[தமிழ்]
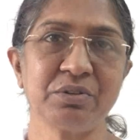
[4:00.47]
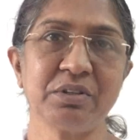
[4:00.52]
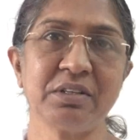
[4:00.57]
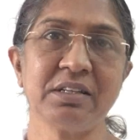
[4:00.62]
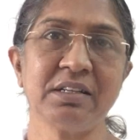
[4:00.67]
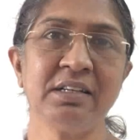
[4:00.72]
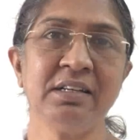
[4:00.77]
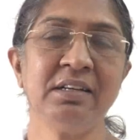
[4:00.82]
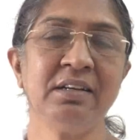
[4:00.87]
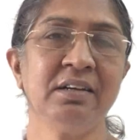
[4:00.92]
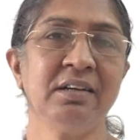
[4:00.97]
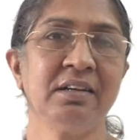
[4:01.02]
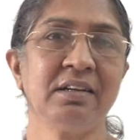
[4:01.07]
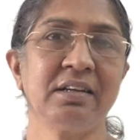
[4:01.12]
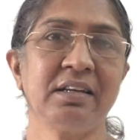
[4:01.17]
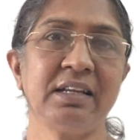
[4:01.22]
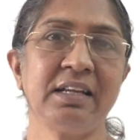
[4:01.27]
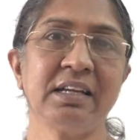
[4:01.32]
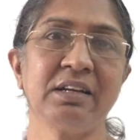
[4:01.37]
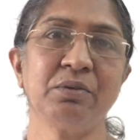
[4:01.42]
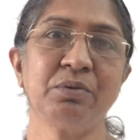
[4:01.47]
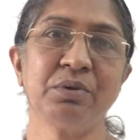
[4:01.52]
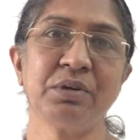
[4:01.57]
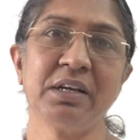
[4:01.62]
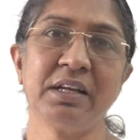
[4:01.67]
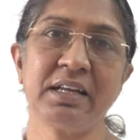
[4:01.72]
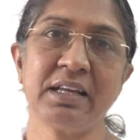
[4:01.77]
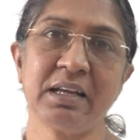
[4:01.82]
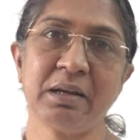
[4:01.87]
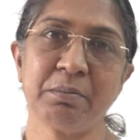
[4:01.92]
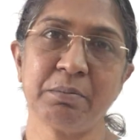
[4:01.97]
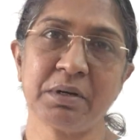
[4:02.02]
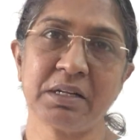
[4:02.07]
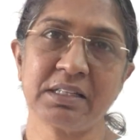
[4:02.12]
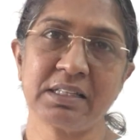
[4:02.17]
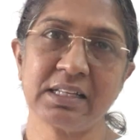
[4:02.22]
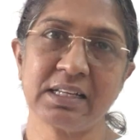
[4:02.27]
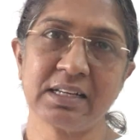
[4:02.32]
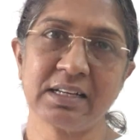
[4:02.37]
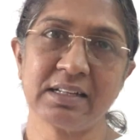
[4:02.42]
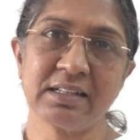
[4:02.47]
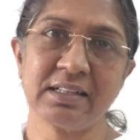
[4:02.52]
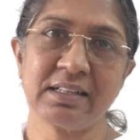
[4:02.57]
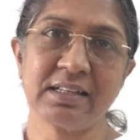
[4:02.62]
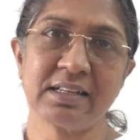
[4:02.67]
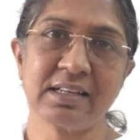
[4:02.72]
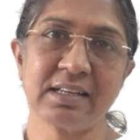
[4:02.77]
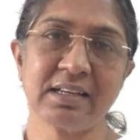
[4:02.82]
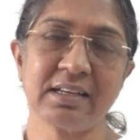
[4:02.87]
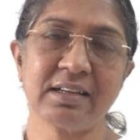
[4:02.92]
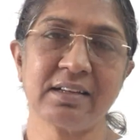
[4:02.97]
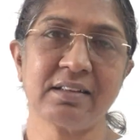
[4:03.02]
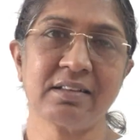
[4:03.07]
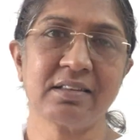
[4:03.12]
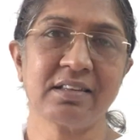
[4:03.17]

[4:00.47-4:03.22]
சொல்லி நீங்கள் உங்களை ஏமாற்றிக்காதீங்க